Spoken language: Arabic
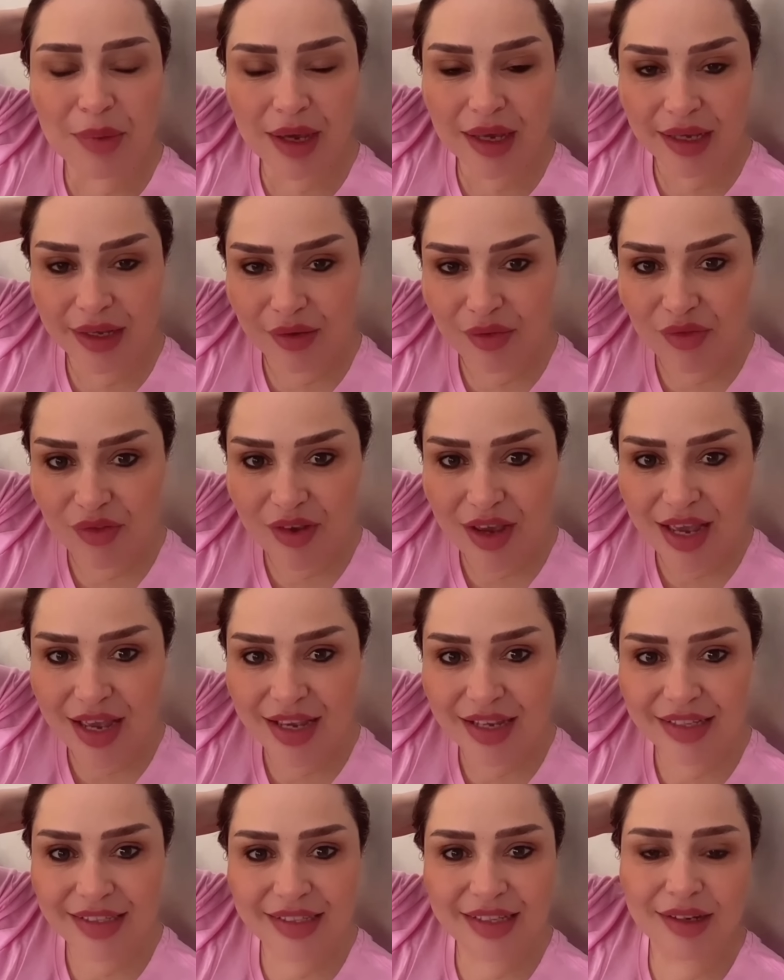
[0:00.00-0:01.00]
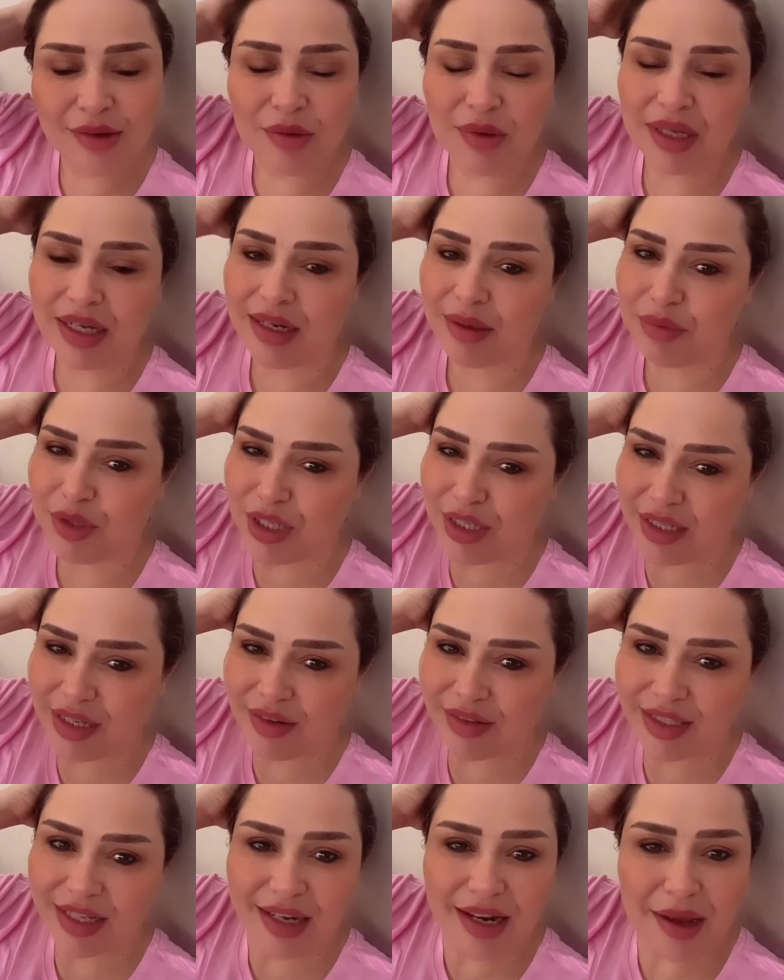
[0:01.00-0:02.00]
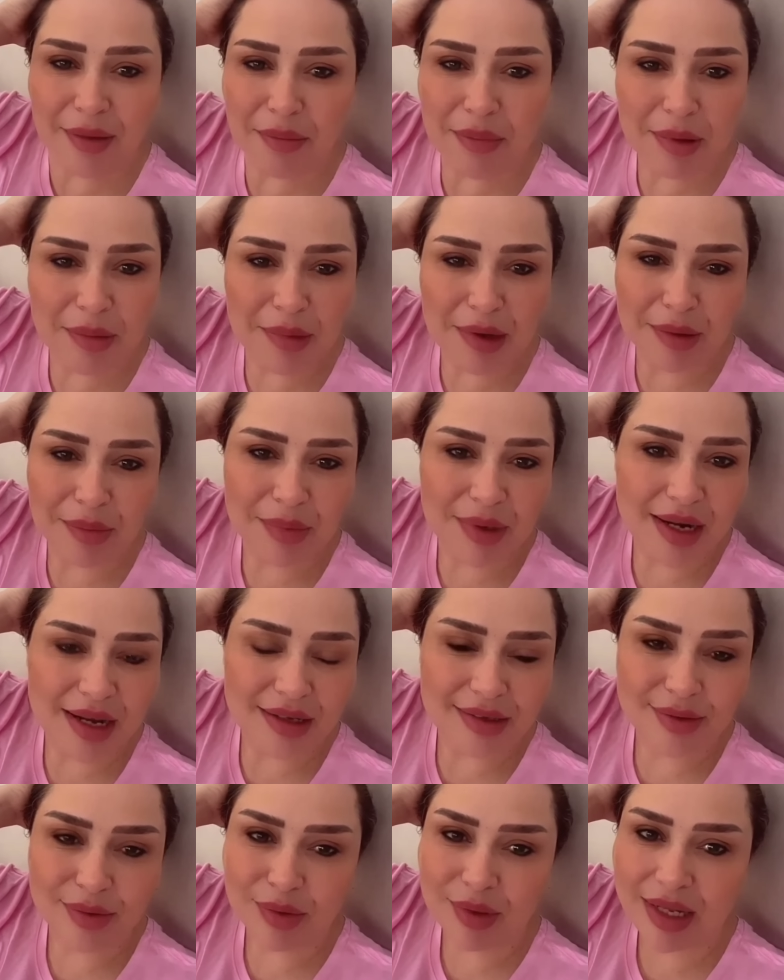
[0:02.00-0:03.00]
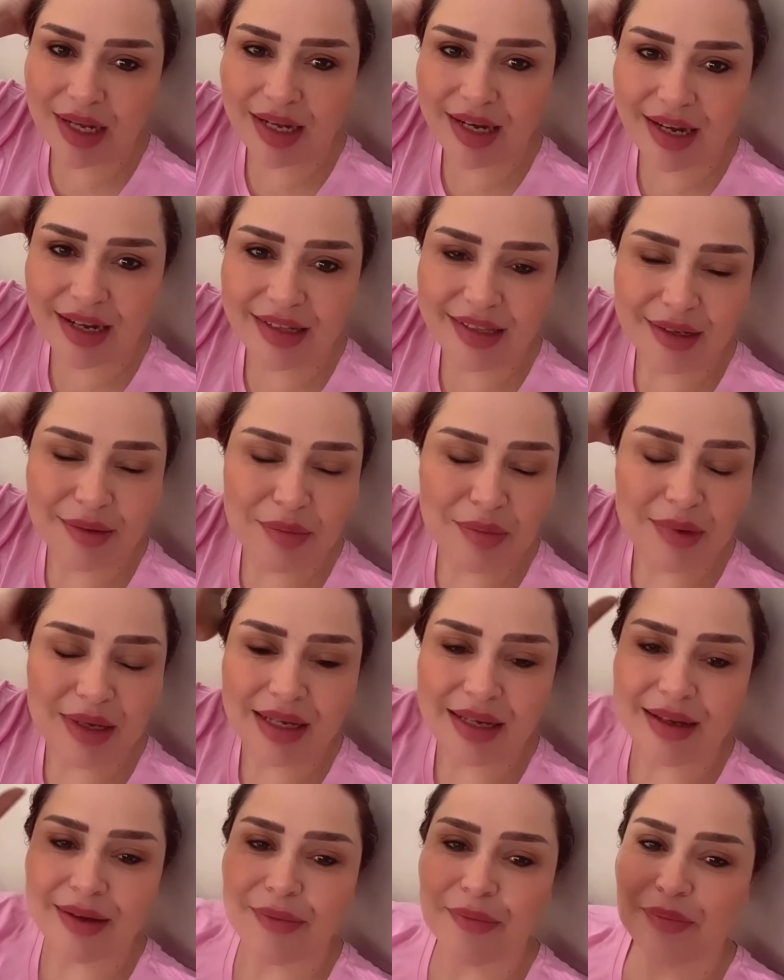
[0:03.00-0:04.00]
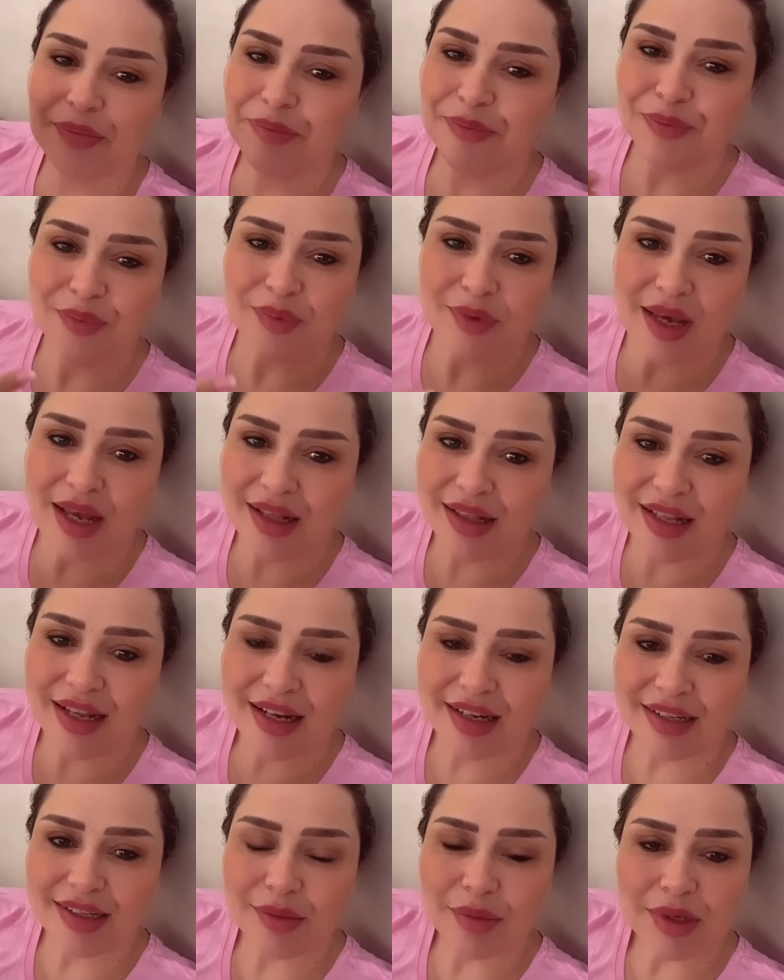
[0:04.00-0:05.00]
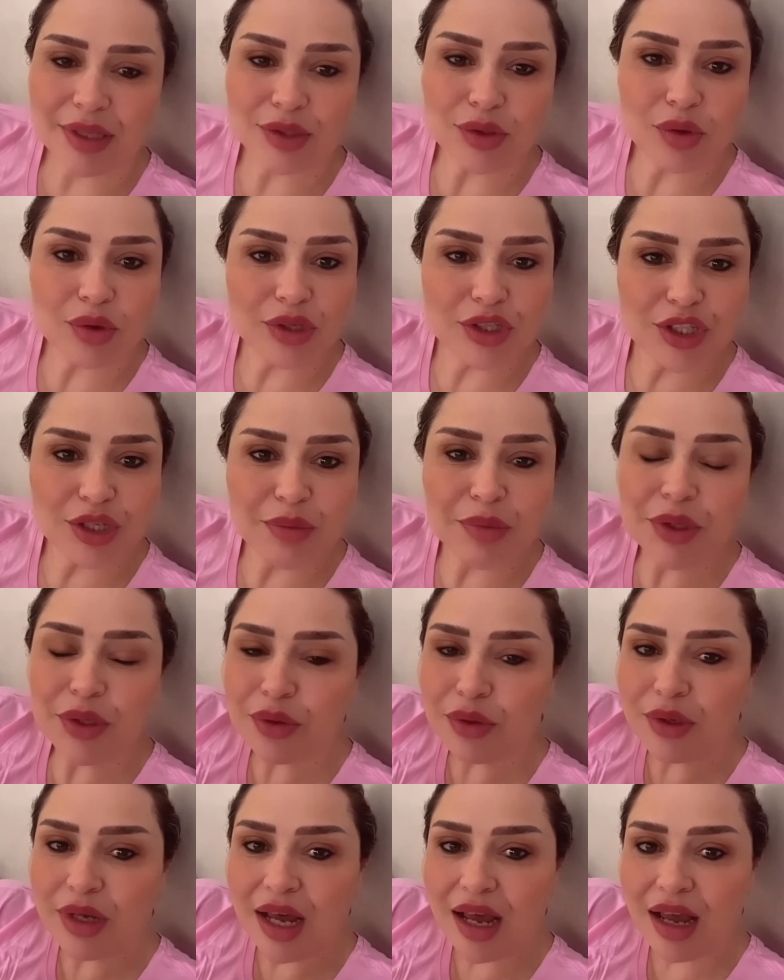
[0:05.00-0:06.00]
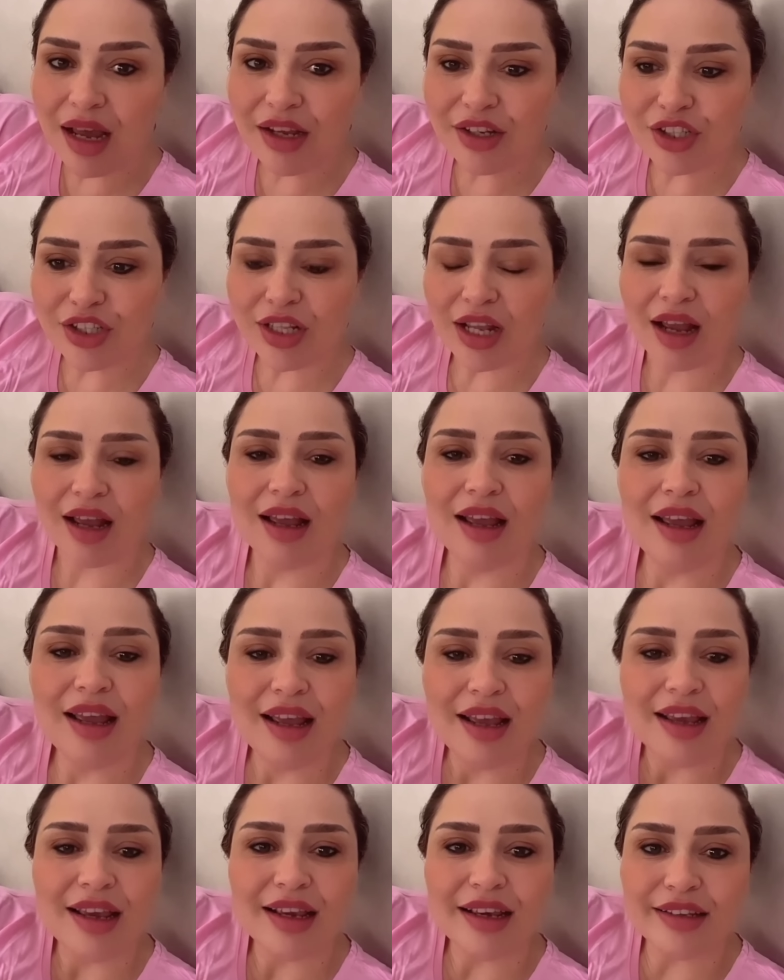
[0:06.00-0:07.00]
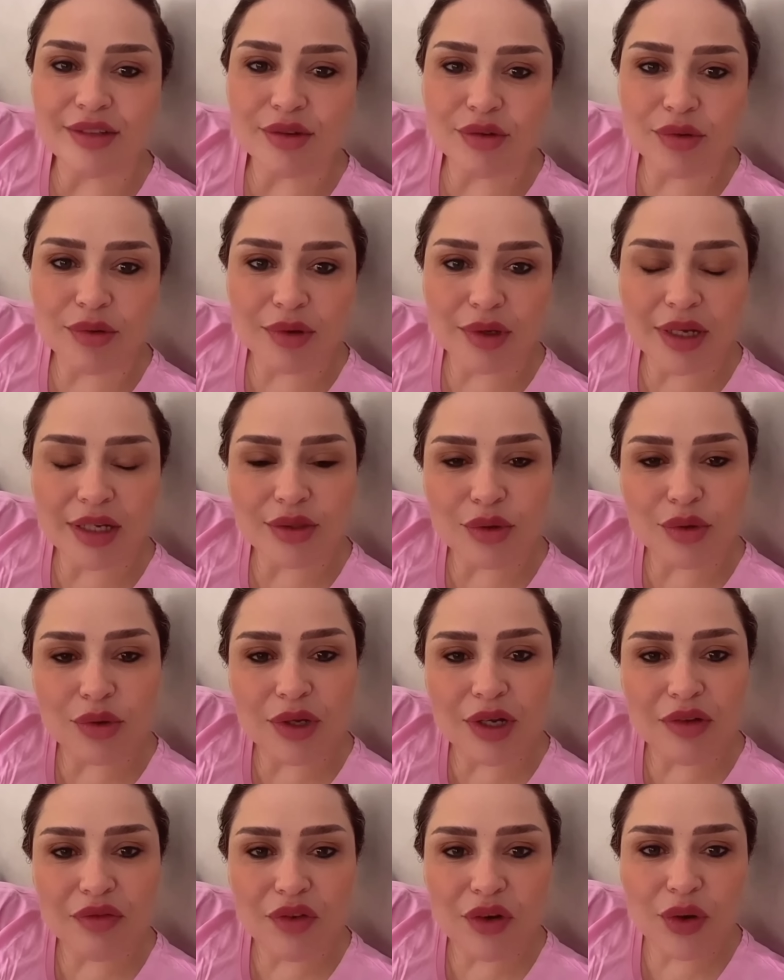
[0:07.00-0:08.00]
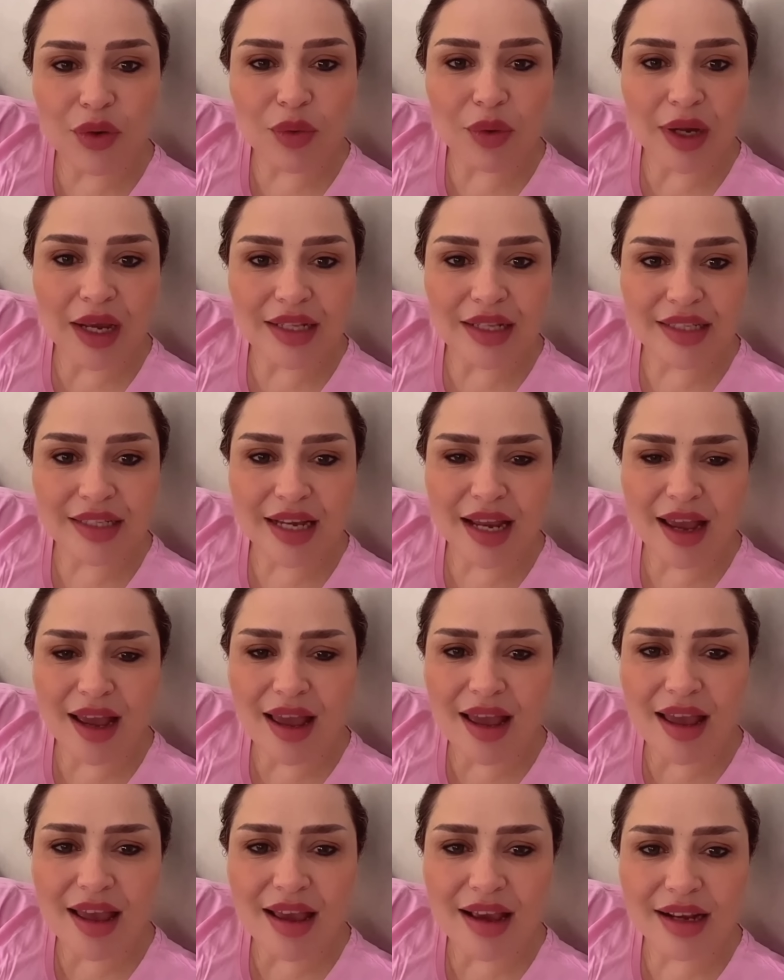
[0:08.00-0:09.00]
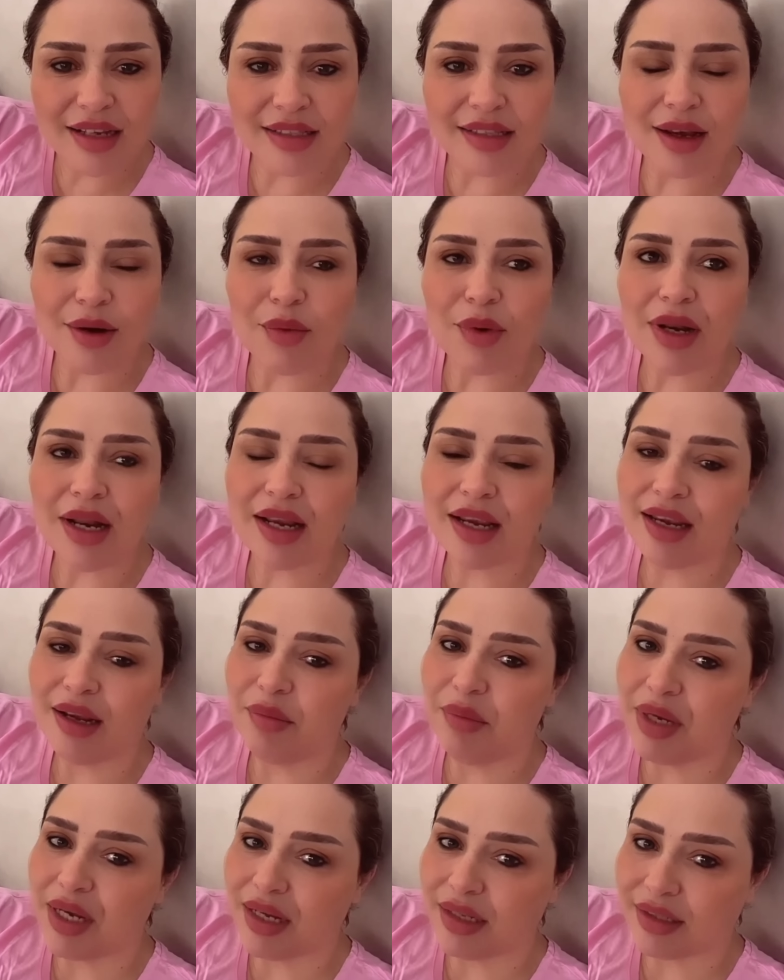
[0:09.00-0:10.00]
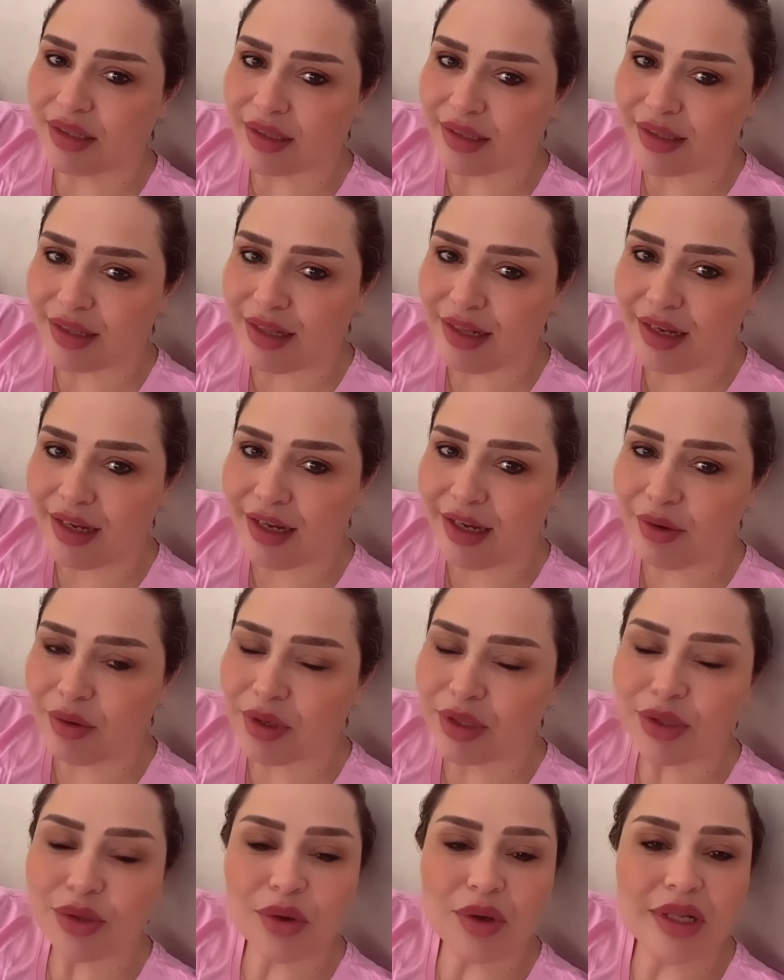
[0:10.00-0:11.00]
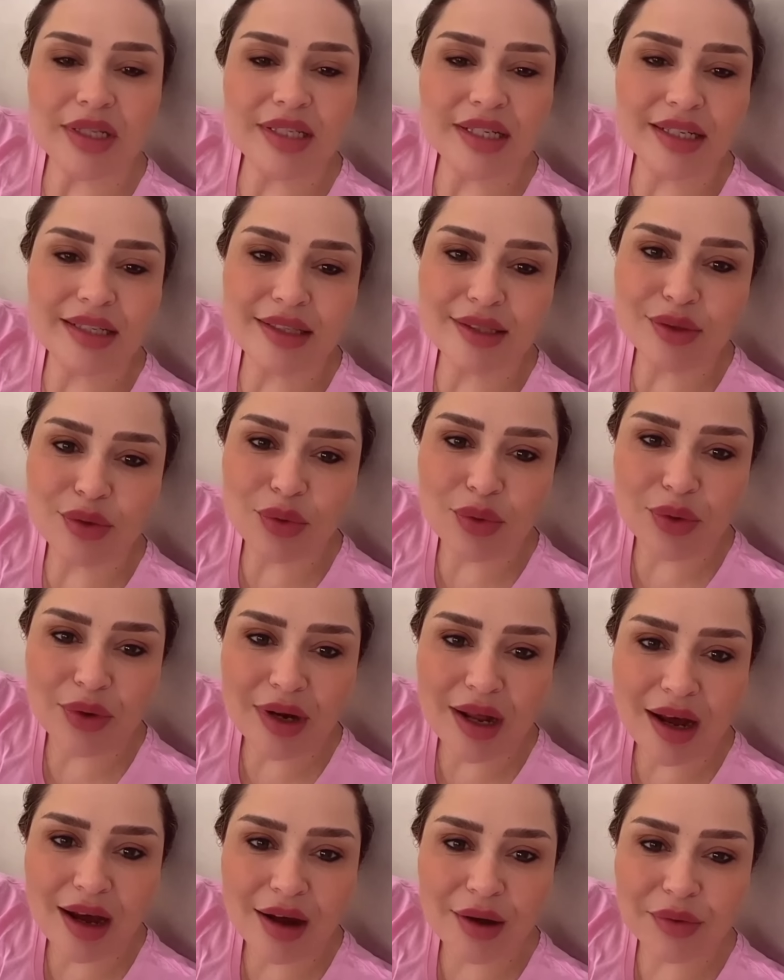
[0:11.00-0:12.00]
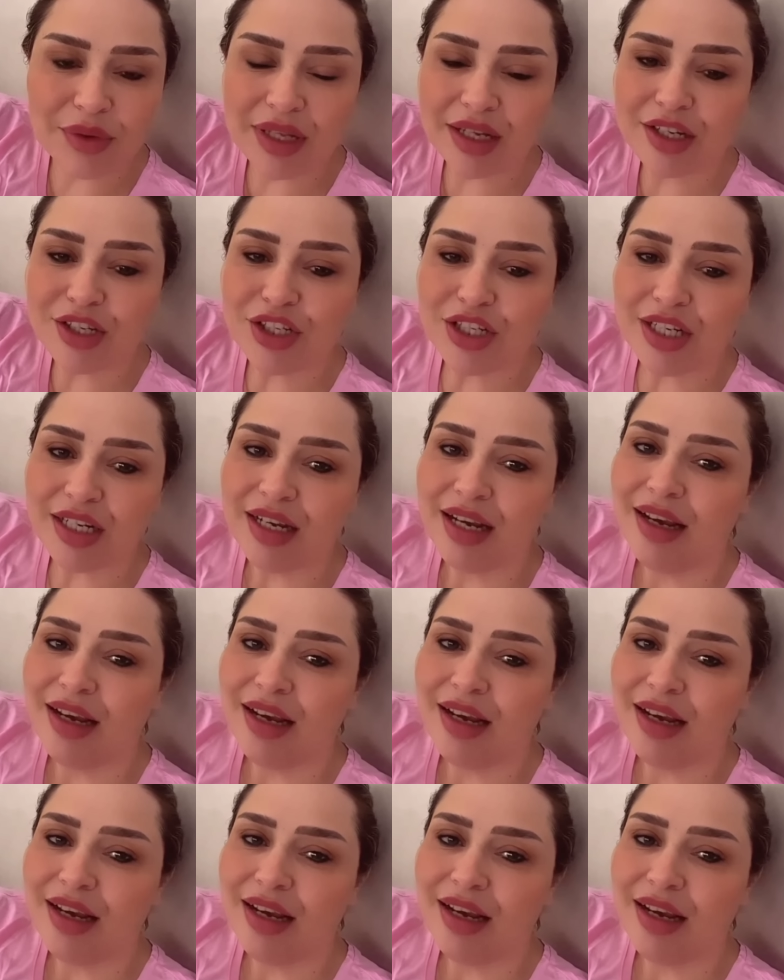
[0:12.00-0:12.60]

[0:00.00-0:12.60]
باقي فازك والله الا مشيت عرفتي الحمام البنات والله العظيم آه، الله العظيم كتخرجي منه ناشطه كتكون كتكوني في الاول غادي عاكزه ولكن ملي كتغسلي وكتدخلي ديك الصونا وداكشي